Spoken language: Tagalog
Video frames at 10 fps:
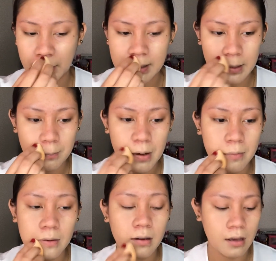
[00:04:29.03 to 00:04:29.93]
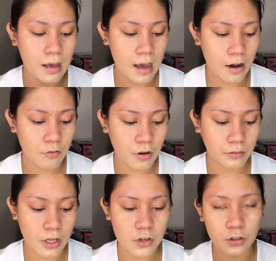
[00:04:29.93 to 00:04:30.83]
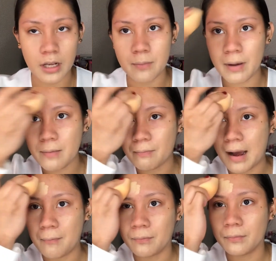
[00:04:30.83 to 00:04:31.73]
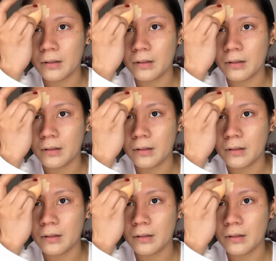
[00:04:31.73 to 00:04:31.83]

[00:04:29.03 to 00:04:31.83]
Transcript: Kasi pag ang foundation ay may pump,